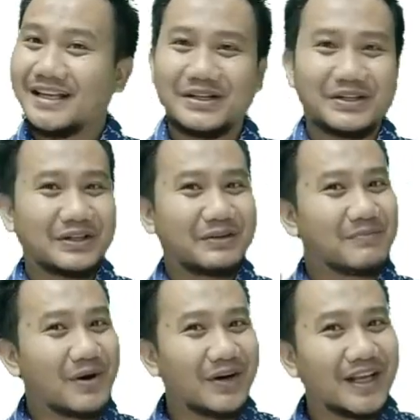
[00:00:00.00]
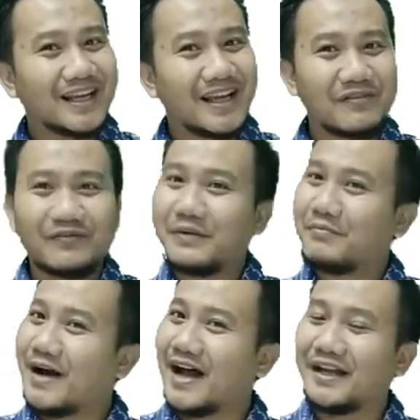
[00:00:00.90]
Good morning
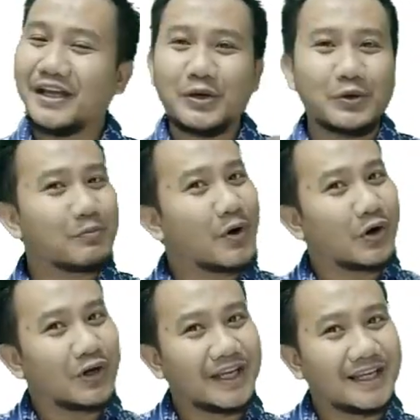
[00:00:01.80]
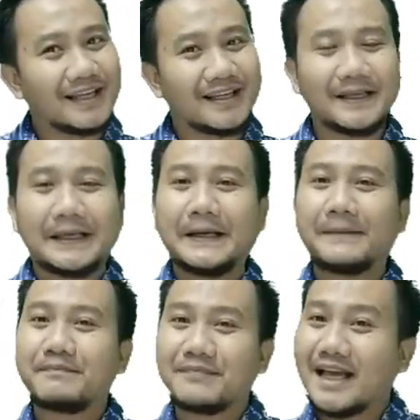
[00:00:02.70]
everybody, good morning.
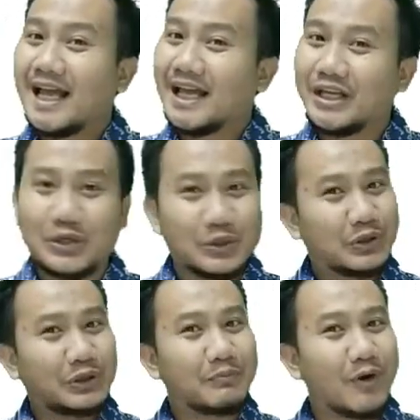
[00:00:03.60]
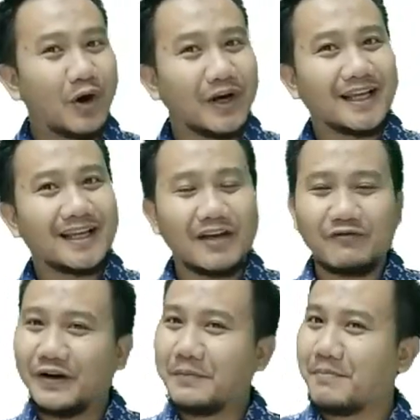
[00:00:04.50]
Good morning
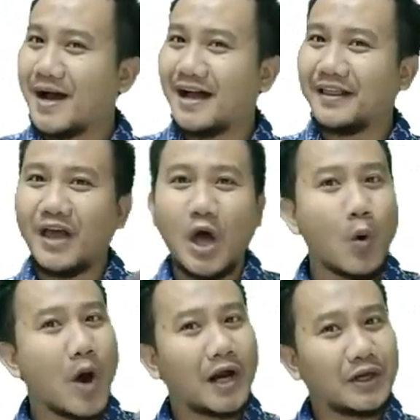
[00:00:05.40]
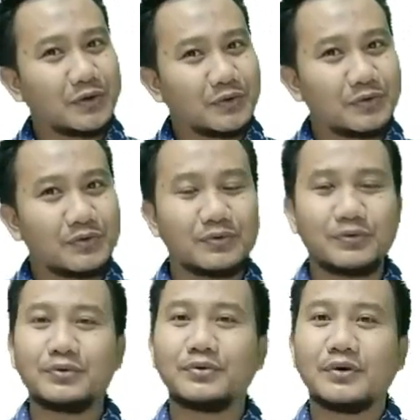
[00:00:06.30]
everybody, how are you?
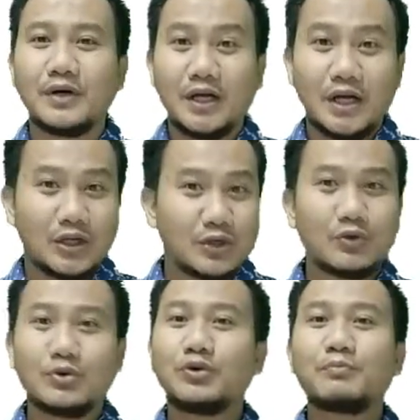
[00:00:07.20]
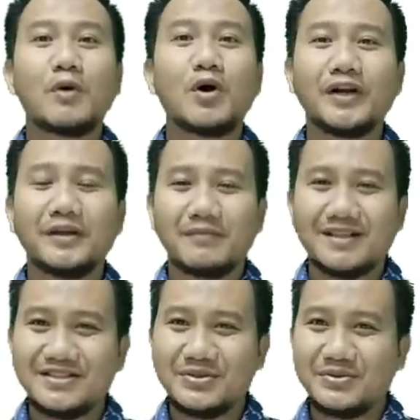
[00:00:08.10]
Good morning
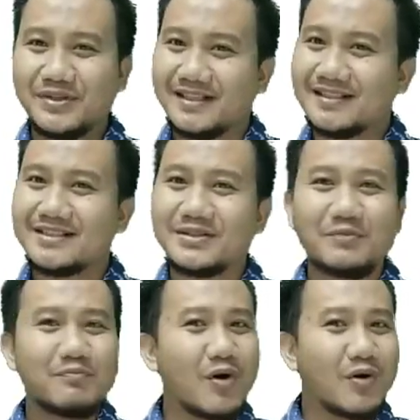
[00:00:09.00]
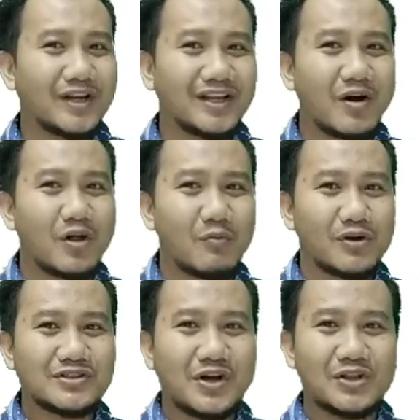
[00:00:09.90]
my students, good morning all
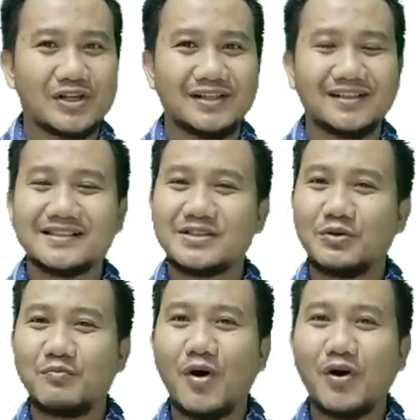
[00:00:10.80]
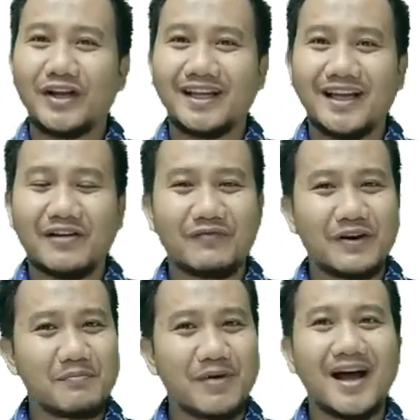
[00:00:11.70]
boys, all girls, good morning
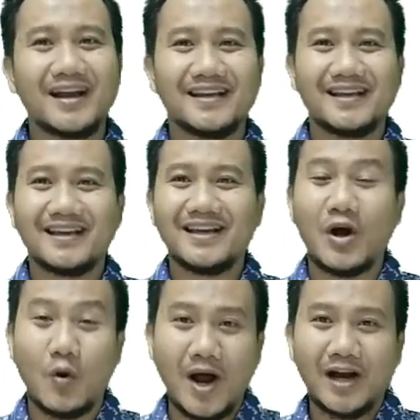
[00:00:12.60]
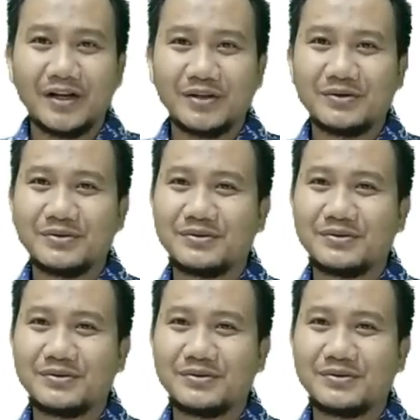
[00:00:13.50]
everybody, how are you?